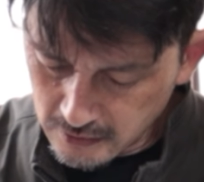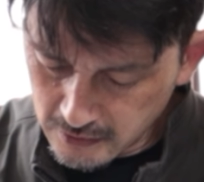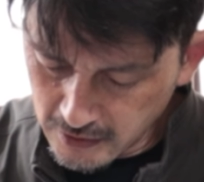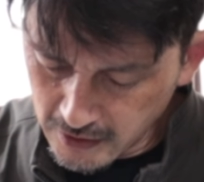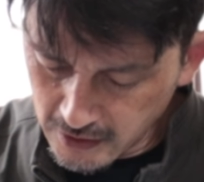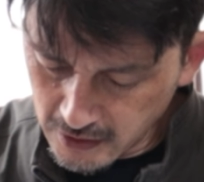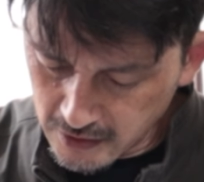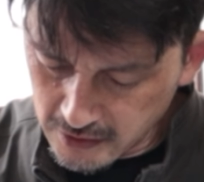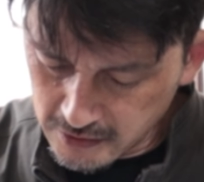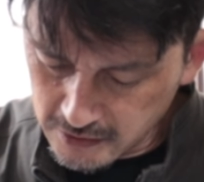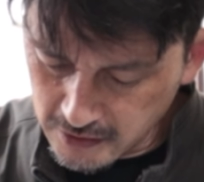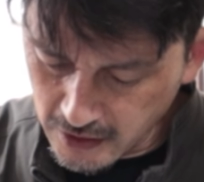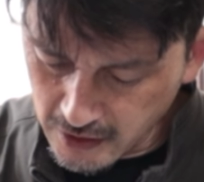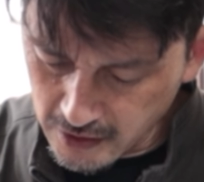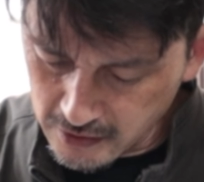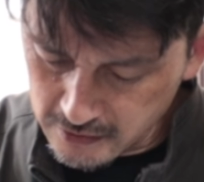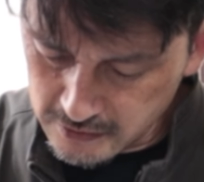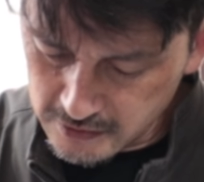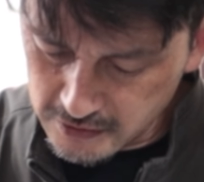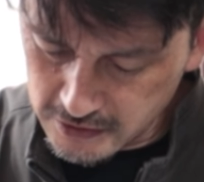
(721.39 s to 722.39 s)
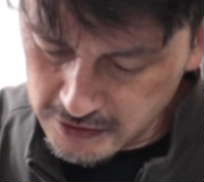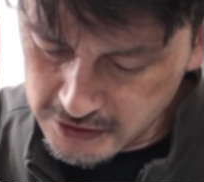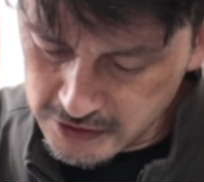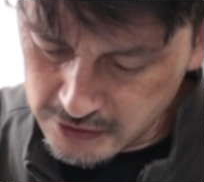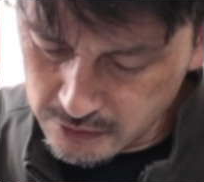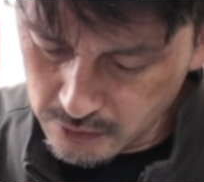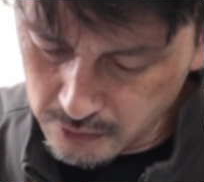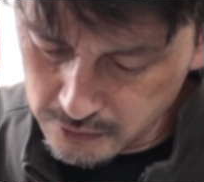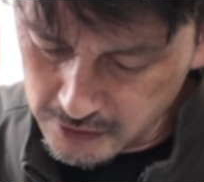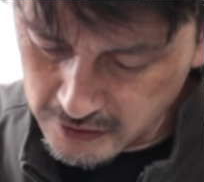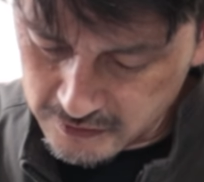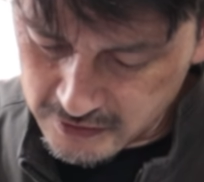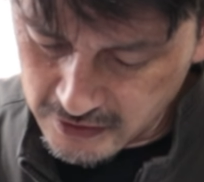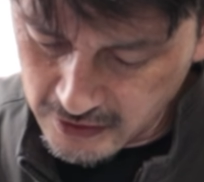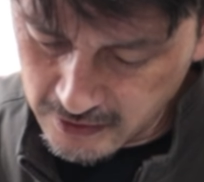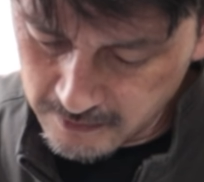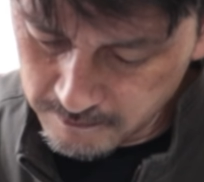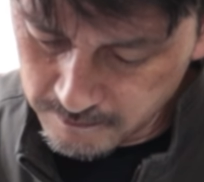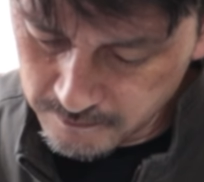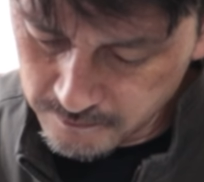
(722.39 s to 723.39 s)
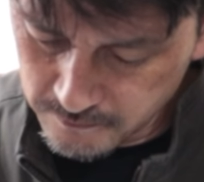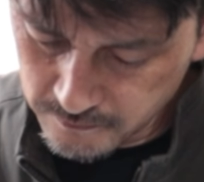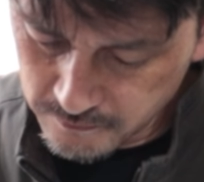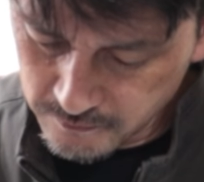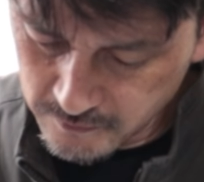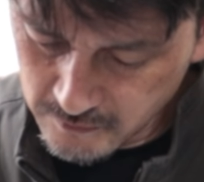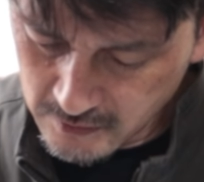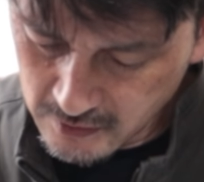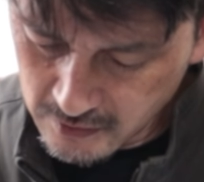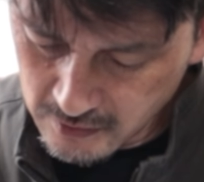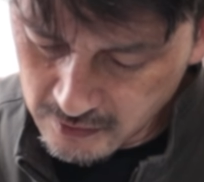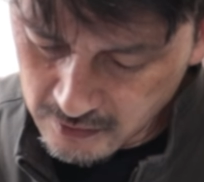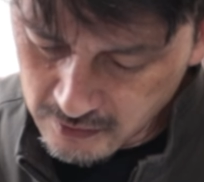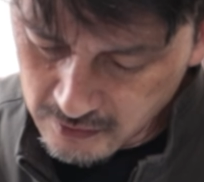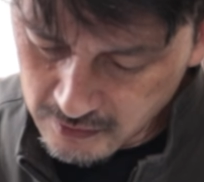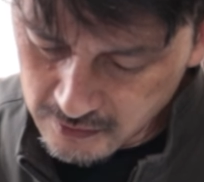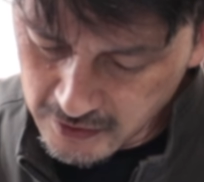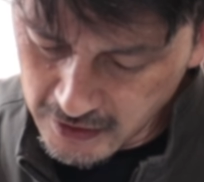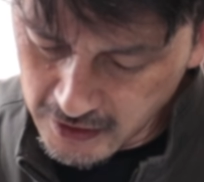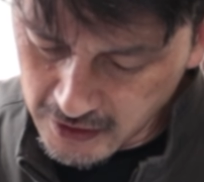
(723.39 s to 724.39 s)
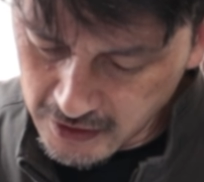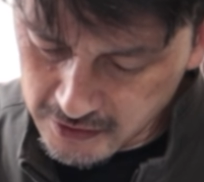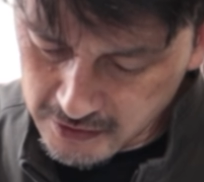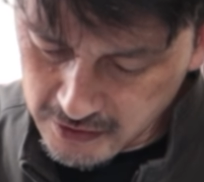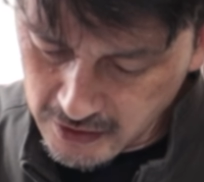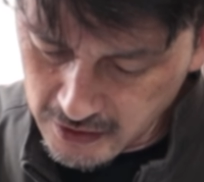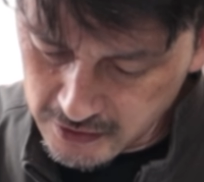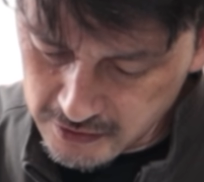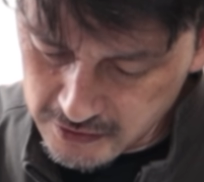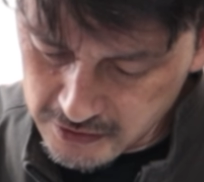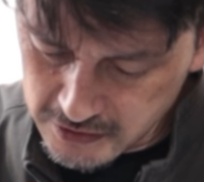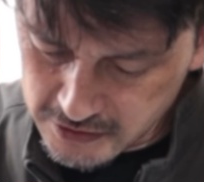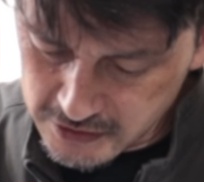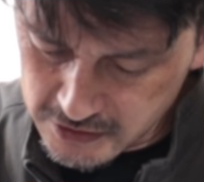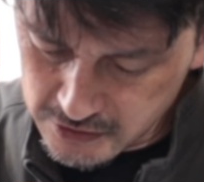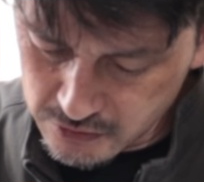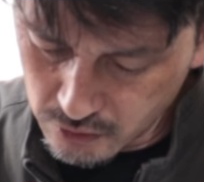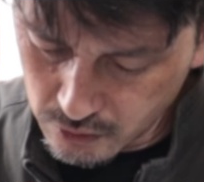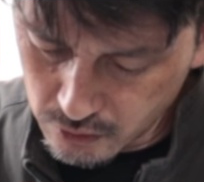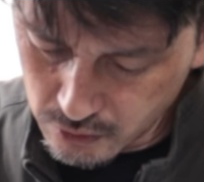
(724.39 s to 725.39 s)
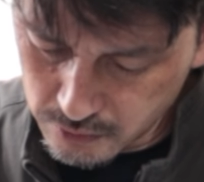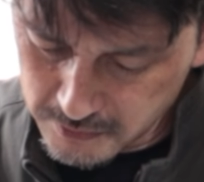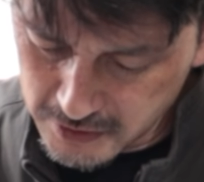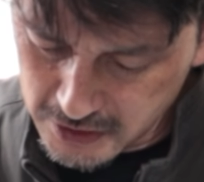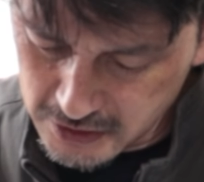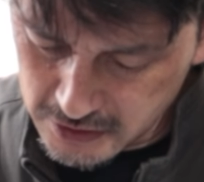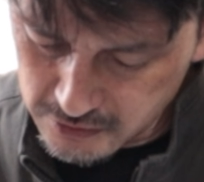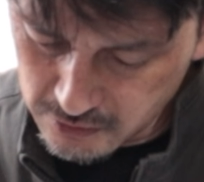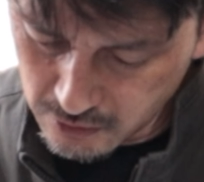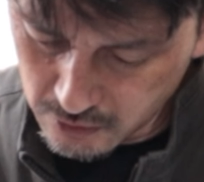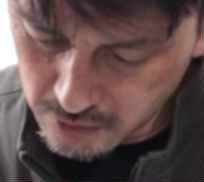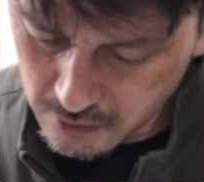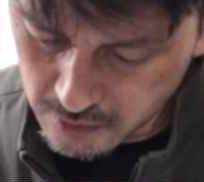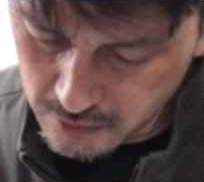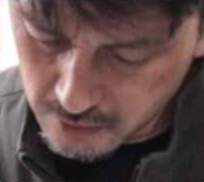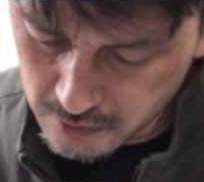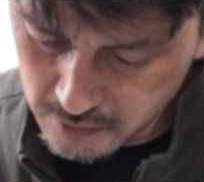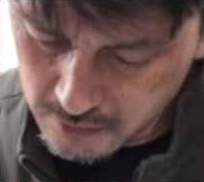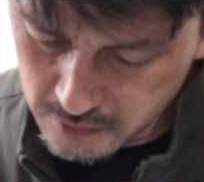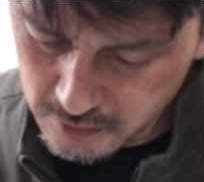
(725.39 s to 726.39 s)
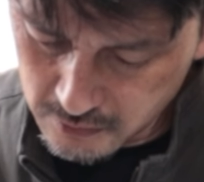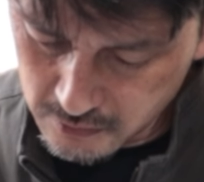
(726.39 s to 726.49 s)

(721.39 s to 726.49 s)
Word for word: 0.15 ですね。0.15 ミリの